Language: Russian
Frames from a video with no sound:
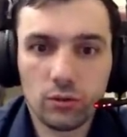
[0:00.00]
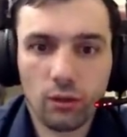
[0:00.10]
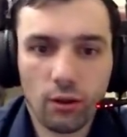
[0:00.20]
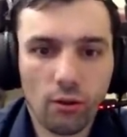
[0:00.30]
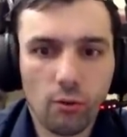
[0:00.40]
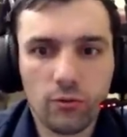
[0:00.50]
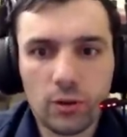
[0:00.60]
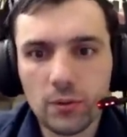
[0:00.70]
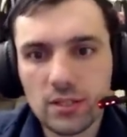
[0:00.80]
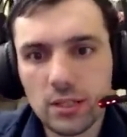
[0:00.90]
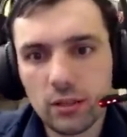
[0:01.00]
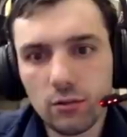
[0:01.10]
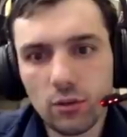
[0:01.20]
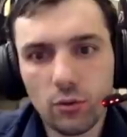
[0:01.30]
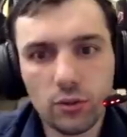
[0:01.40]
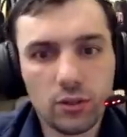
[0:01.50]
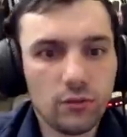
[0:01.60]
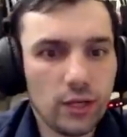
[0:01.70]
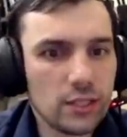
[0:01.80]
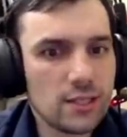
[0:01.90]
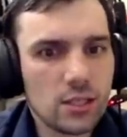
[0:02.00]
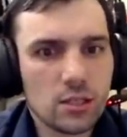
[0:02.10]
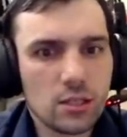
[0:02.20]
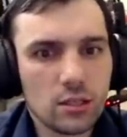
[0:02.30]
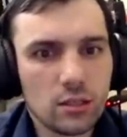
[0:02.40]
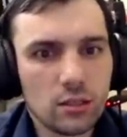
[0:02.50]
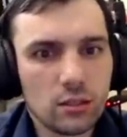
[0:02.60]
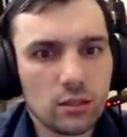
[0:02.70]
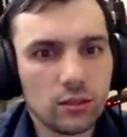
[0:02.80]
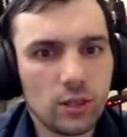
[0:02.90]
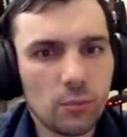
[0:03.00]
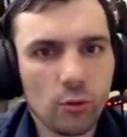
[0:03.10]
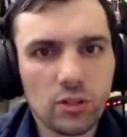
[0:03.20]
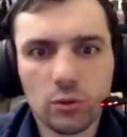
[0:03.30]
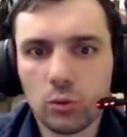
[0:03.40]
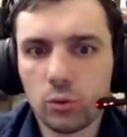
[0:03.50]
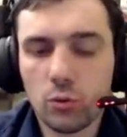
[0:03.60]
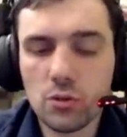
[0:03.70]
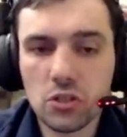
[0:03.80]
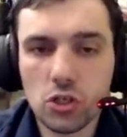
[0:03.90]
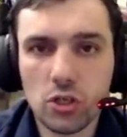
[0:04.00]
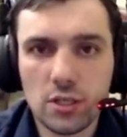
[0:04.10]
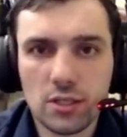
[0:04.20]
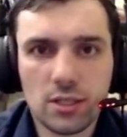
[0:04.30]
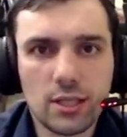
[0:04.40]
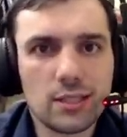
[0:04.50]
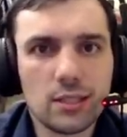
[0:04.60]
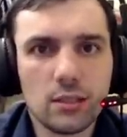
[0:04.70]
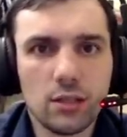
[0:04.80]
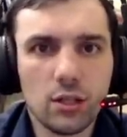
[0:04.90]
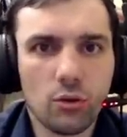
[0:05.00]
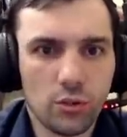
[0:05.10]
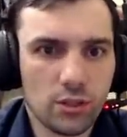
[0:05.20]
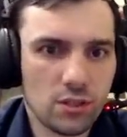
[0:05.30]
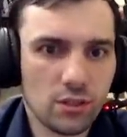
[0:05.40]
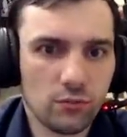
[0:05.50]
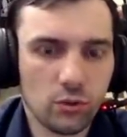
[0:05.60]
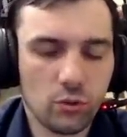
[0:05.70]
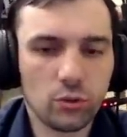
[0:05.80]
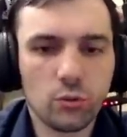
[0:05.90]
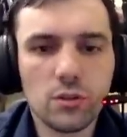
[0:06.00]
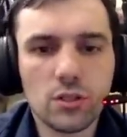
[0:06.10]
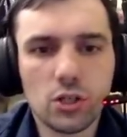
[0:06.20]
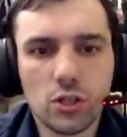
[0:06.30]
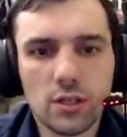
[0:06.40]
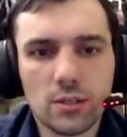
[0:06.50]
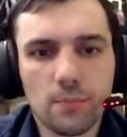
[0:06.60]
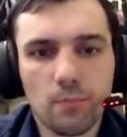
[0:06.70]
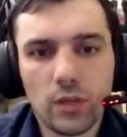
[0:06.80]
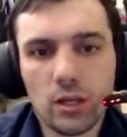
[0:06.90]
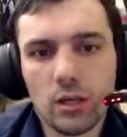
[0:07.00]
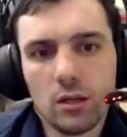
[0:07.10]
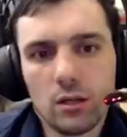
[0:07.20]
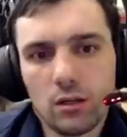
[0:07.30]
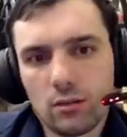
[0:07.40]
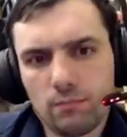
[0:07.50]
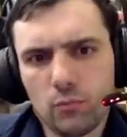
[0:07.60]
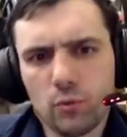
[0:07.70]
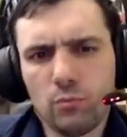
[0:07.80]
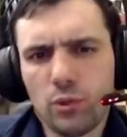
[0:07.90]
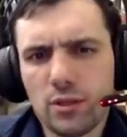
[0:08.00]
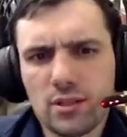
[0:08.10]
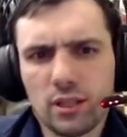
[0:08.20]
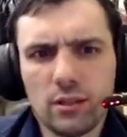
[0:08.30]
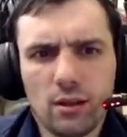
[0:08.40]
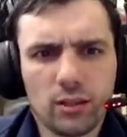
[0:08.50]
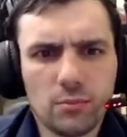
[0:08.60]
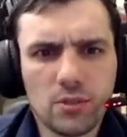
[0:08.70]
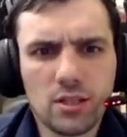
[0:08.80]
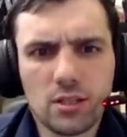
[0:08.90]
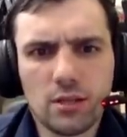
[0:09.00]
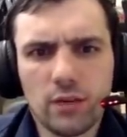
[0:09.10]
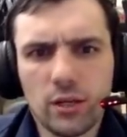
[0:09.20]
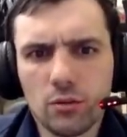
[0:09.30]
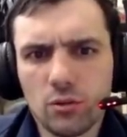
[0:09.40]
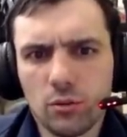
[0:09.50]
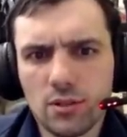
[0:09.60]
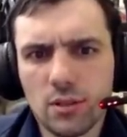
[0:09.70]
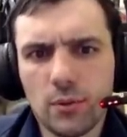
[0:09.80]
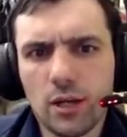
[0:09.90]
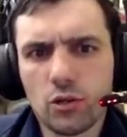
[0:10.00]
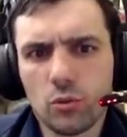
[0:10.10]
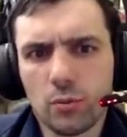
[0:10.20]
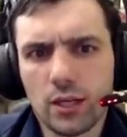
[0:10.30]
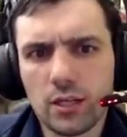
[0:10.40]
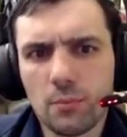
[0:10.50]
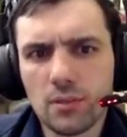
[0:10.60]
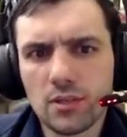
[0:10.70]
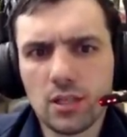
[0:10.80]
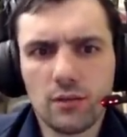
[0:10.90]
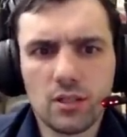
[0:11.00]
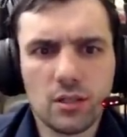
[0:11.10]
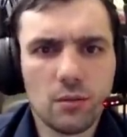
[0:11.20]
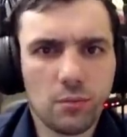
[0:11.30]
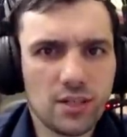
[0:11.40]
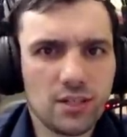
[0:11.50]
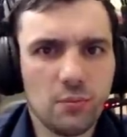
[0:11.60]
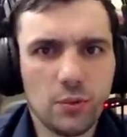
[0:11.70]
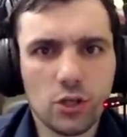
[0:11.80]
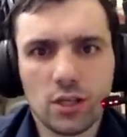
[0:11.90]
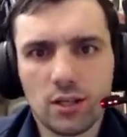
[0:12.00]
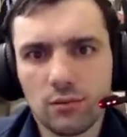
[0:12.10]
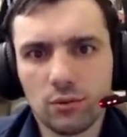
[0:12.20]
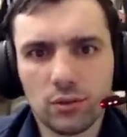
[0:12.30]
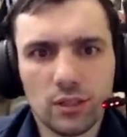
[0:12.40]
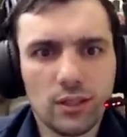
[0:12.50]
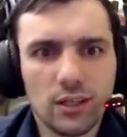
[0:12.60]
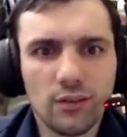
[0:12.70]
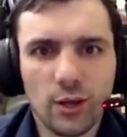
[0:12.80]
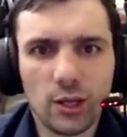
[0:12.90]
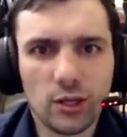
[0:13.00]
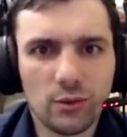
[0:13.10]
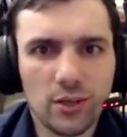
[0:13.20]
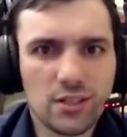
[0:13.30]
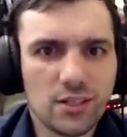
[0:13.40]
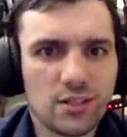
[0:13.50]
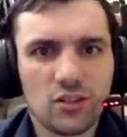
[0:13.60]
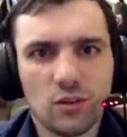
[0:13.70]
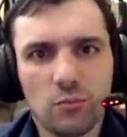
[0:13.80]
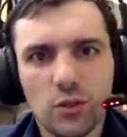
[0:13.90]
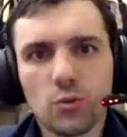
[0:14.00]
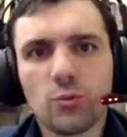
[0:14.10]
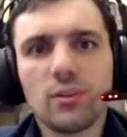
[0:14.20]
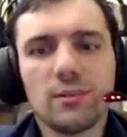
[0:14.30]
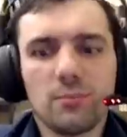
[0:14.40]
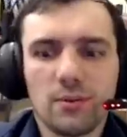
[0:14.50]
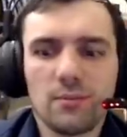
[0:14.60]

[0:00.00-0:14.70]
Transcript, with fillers: Рокировка последовала, конь d2, и здесь э, Накамура делает ход конь c6. Кстати, далеко не основной ход конь c6 ну, более стандартными здесь являются ход c5, чтобы коня поставить позади пешки, как вот говорили классики, сначала пешку надо